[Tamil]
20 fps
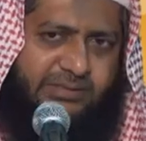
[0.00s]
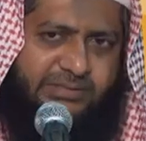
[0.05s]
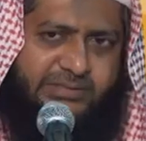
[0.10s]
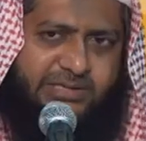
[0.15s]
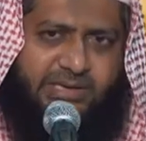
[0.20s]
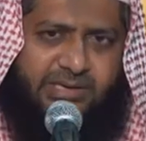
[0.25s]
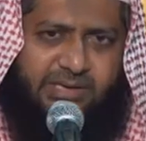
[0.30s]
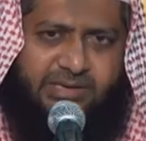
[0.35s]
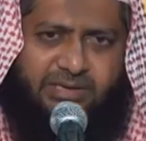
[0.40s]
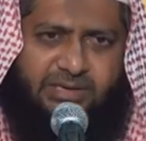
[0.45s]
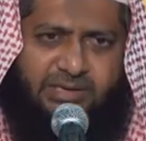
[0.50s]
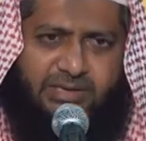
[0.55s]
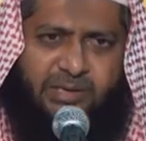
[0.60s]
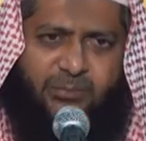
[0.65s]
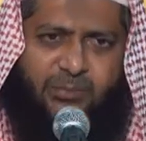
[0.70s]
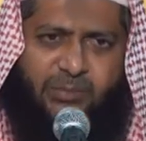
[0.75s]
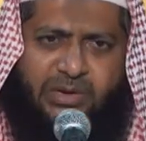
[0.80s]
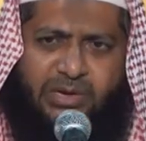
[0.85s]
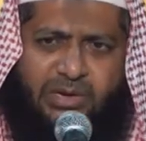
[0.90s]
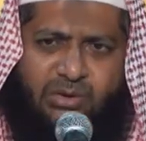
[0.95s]
சரி
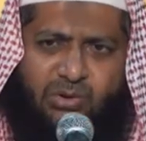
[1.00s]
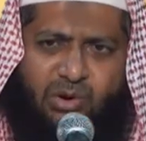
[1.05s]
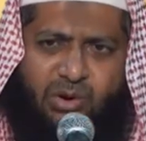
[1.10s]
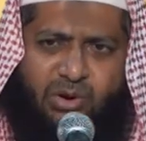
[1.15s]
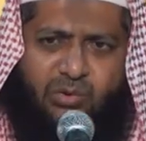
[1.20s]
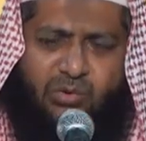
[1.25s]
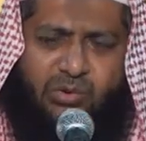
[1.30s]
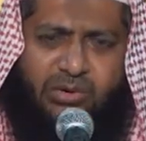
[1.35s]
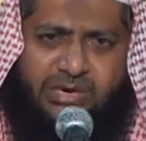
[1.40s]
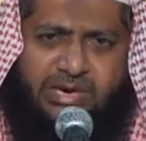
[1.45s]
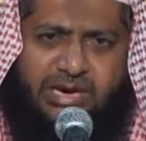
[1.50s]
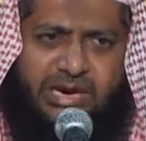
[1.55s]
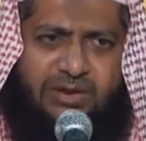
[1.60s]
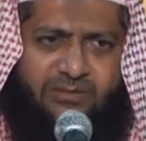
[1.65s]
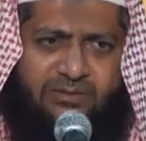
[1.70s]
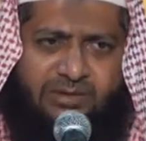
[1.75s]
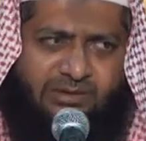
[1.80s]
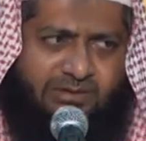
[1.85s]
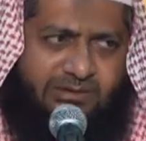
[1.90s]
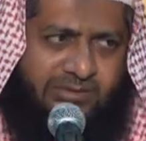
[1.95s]
இப்போ இன்னொரு ஒரு
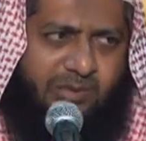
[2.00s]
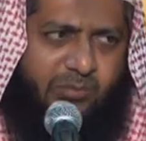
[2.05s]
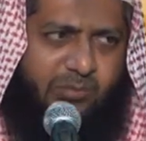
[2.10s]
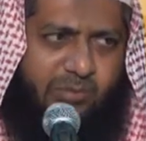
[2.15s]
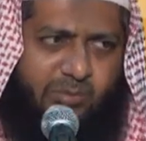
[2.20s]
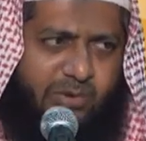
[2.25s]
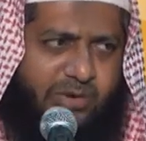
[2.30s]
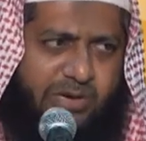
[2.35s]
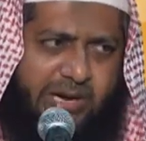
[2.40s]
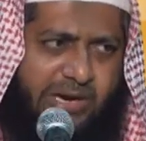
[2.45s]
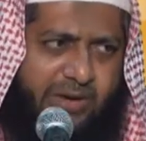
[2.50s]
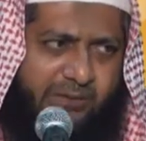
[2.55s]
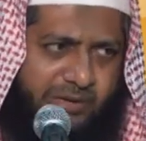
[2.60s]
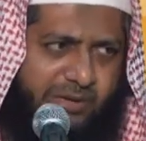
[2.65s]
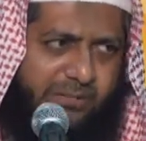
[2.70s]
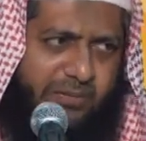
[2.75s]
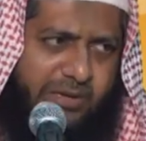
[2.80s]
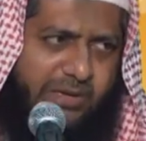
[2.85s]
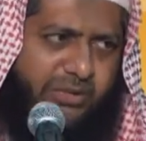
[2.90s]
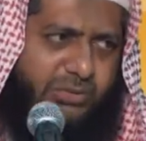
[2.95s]
கேள்வி நம்ம ஒரு
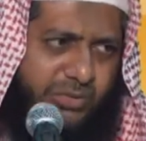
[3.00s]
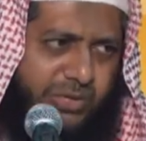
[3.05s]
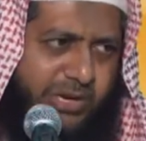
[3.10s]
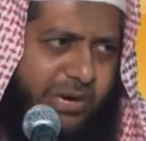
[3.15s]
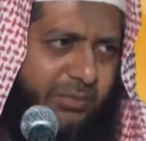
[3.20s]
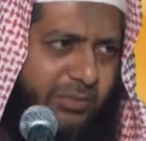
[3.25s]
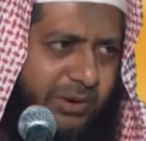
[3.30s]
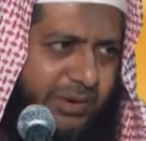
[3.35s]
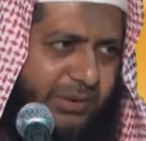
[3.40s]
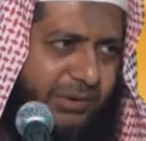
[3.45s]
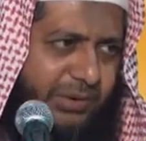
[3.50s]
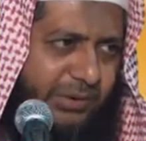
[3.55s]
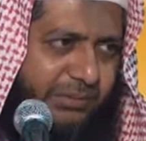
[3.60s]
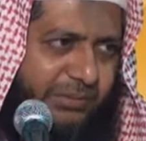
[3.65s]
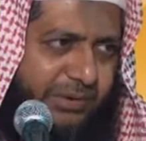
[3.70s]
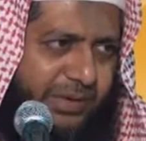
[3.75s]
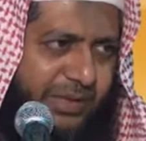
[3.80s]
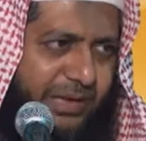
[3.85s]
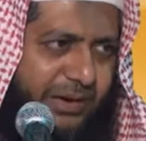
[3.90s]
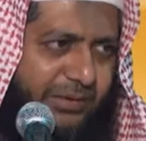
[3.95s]
கேள்விக்கு பதில் சொல்லாமல் இருக்கிறோம்
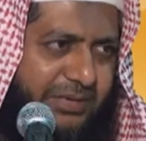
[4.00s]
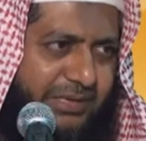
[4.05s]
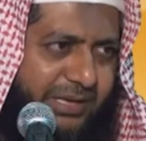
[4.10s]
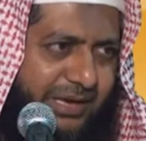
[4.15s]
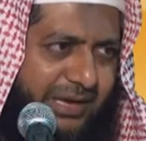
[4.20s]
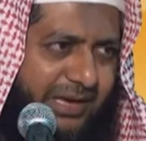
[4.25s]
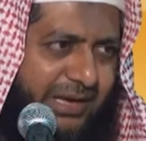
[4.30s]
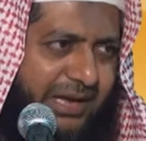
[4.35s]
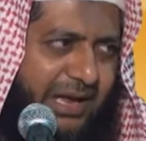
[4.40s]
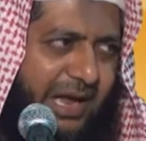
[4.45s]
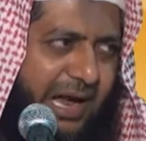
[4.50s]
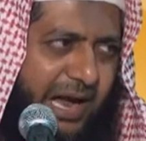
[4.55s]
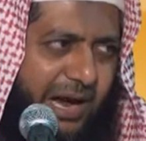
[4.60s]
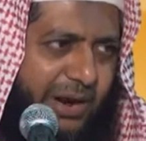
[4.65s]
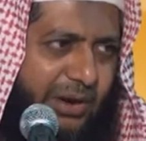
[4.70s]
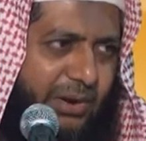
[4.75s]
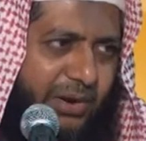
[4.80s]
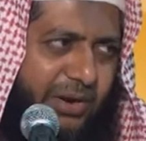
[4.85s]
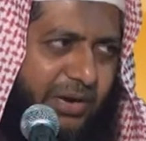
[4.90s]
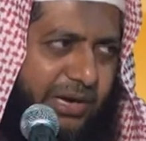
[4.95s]
அதாவது
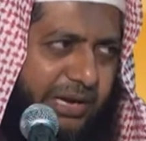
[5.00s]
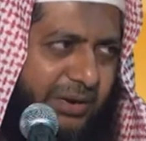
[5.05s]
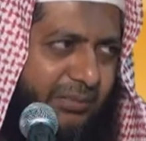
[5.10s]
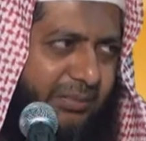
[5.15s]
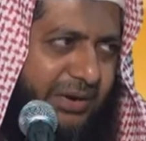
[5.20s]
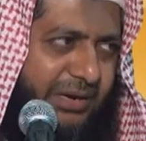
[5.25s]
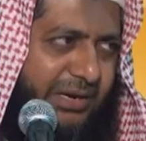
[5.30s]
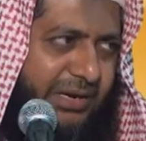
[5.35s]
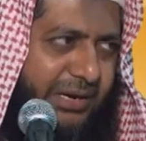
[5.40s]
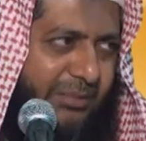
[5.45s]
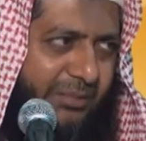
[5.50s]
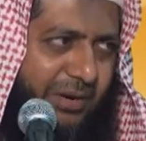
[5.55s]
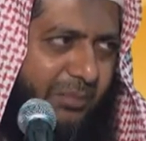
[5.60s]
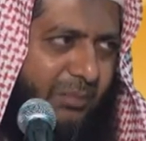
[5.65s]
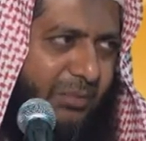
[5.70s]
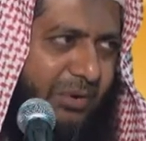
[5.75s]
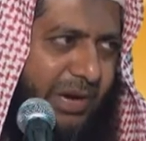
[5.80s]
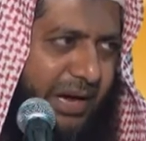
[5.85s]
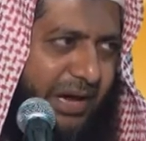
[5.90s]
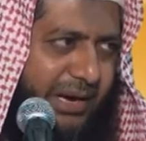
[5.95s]
அகலுல் எல்ம் என்று
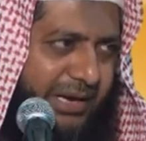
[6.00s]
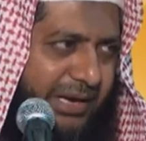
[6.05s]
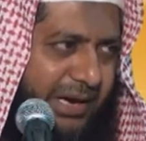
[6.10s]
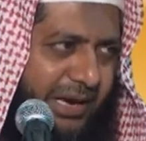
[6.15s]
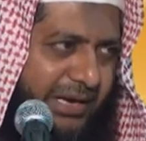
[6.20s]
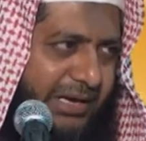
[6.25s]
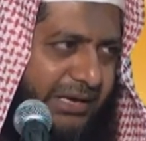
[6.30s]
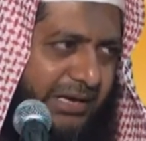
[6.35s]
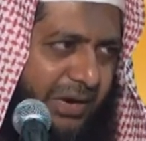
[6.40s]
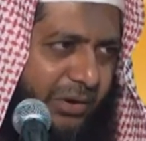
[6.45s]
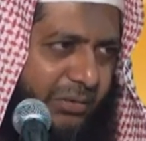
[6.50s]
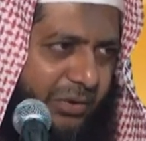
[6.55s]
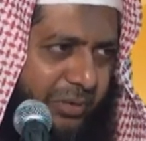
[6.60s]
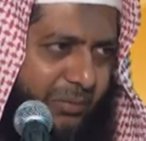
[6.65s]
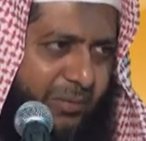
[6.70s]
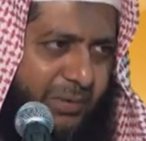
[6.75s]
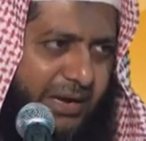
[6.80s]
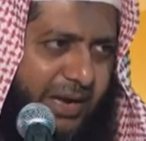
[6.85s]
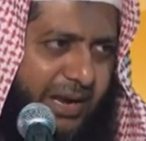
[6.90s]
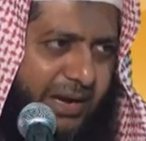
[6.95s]
இமாம் புகாரியே நீங்கள்
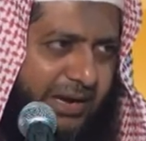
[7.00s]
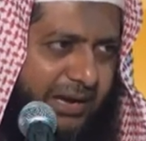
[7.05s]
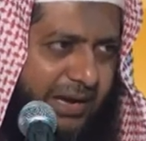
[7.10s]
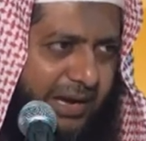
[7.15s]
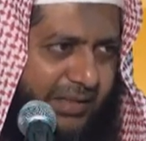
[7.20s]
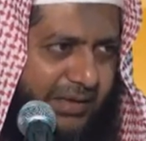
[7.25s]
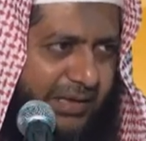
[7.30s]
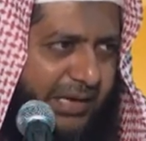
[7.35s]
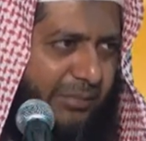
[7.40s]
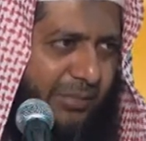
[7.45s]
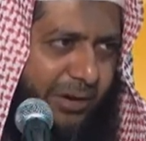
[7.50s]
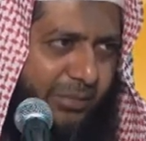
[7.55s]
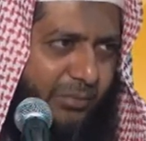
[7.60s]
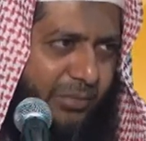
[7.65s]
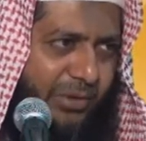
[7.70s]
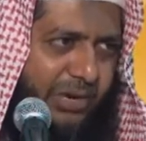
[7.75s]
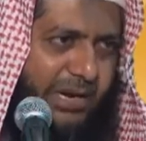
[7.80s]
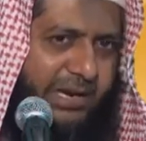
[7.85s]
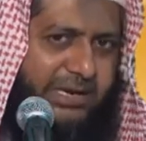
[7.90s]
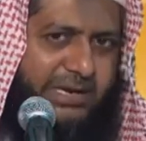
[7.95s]
குறிப்பிட்டார்கள் அதுக்கு இமாம்
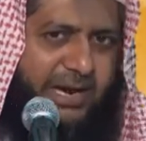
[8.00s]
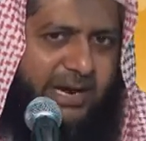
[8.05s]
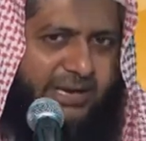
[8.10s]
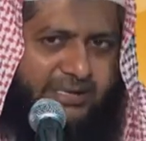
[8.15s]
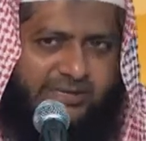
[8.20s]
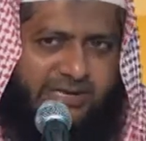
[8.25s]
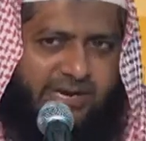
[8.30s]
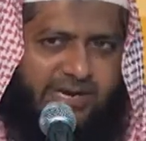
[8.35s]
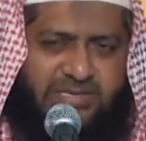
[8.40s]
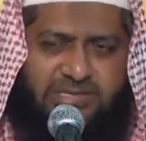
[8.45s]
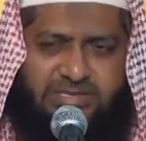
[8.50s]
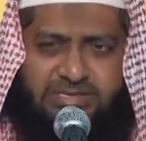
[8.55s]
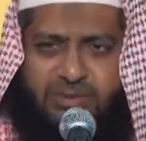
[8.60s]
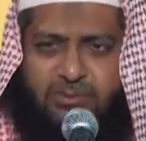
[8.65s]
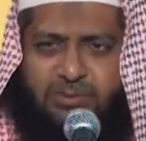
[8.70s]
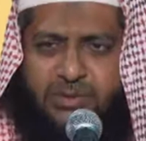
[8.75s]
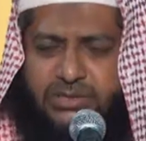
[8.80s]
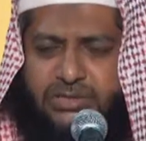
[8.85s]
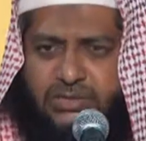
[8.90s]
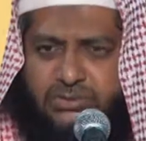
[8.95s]
புகாரியே அடுத்து
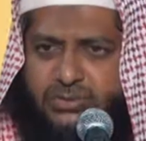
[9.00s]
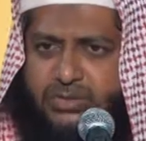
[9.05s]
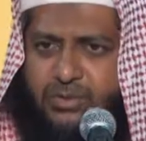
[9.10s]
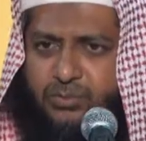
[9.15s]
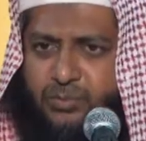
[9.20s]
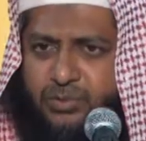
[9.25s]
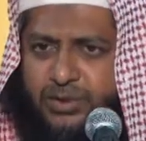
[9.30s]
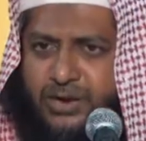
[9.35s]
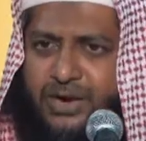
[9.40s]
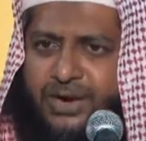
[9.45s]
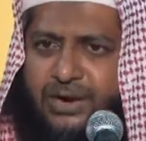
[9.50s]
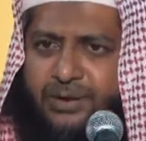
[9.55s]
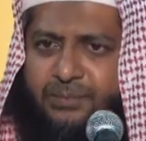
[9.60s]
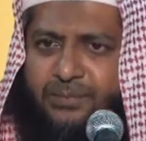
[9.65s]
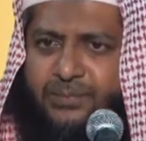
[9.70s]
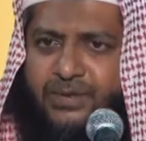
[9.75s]
ஹதீஸில் பதில் சொல்ல போகிறாங்க